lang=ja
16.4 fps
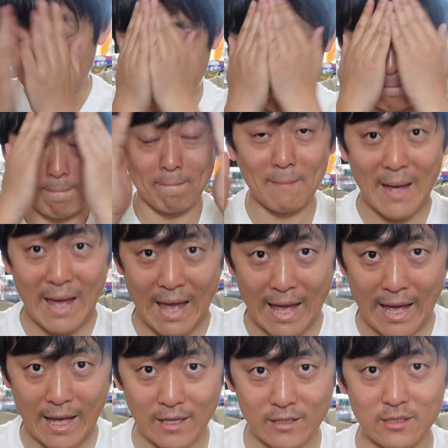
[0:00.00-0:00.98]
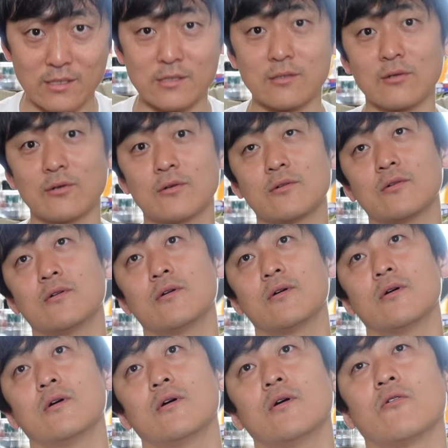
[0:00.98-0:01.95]
まあですよ。
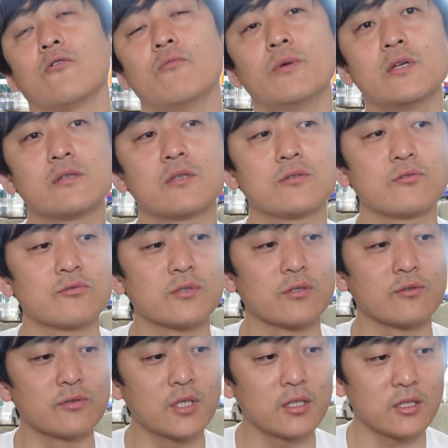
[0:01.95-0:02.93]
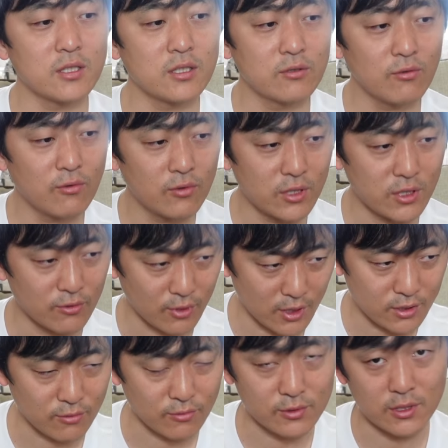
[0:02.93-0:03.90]
褒めるって手術は具体的にどういいの
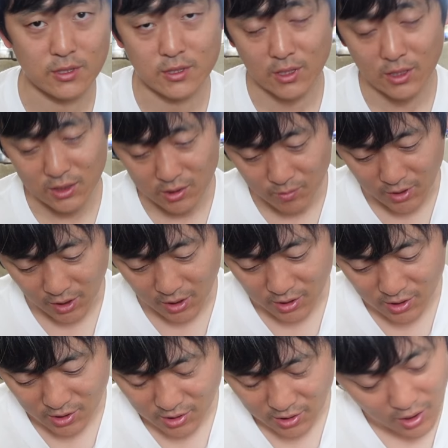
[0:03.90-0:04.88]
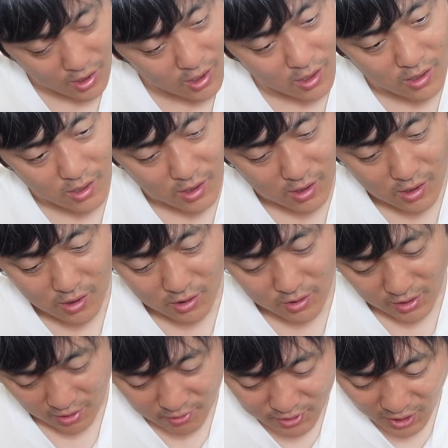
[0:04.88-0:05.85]
かってことです。さっきみたいになんか
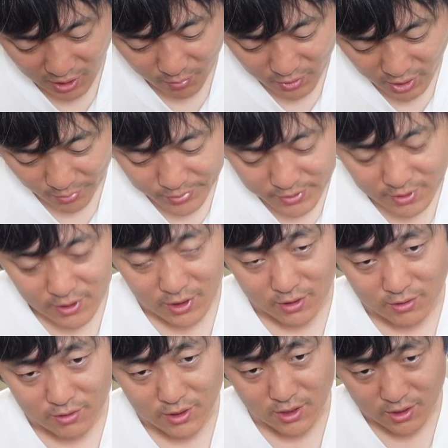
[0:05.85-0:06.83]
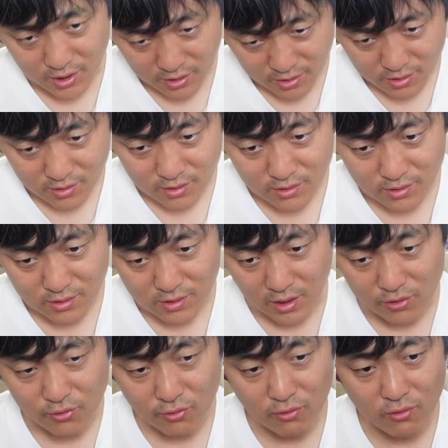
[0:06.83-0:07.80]
逆タイムカプセルなんて言ってさ
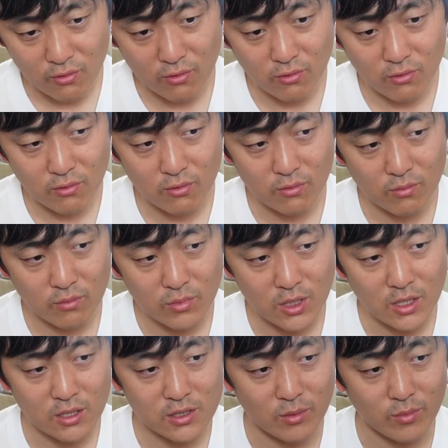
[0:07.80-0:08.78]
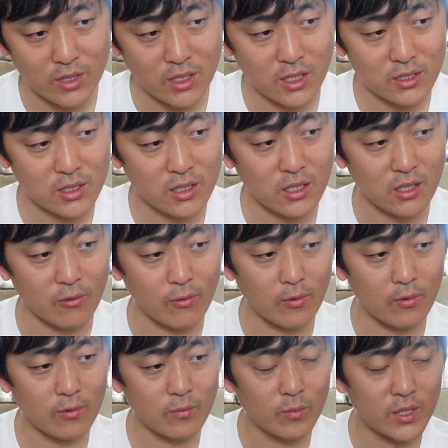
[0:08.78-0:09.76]
手帳を見返すか見返すなんか
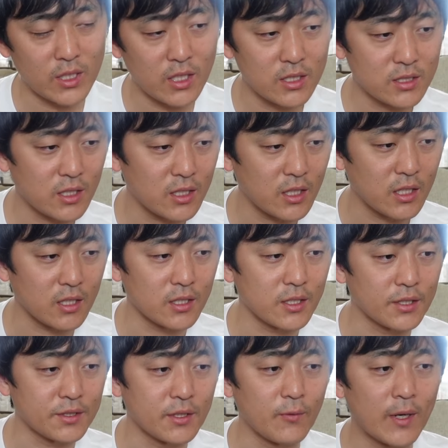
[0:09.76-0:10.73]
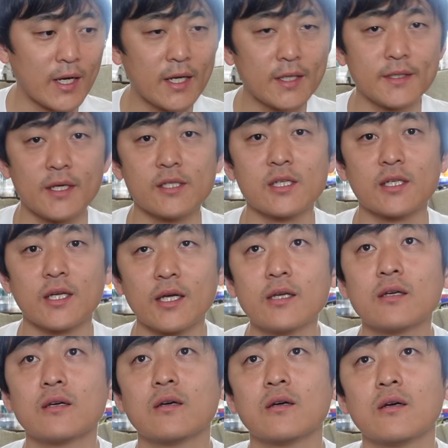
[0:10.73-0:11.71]
見返さないかなんてわかんないじゃな
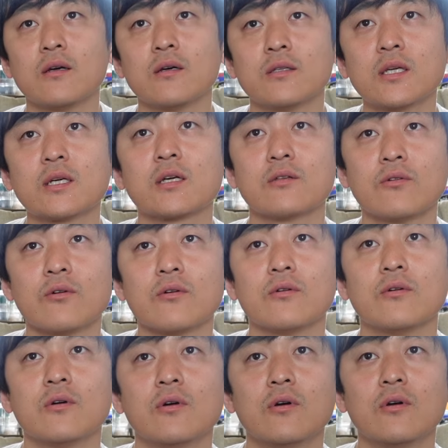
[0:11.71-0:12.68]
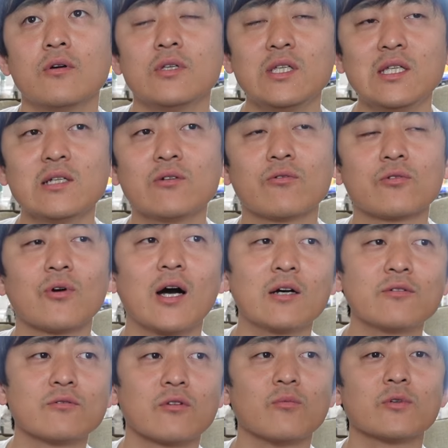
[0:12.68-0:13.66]
い。だけどいいこと
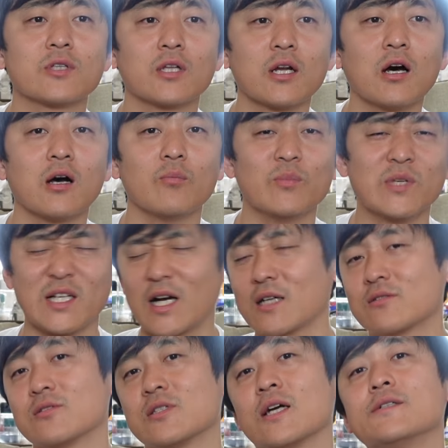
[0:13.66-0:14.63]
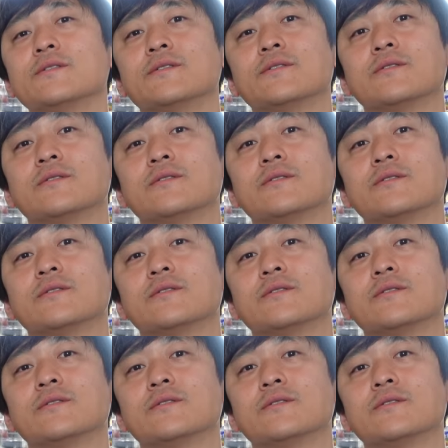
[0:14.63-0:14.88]
があると思ったら見返すじゃん。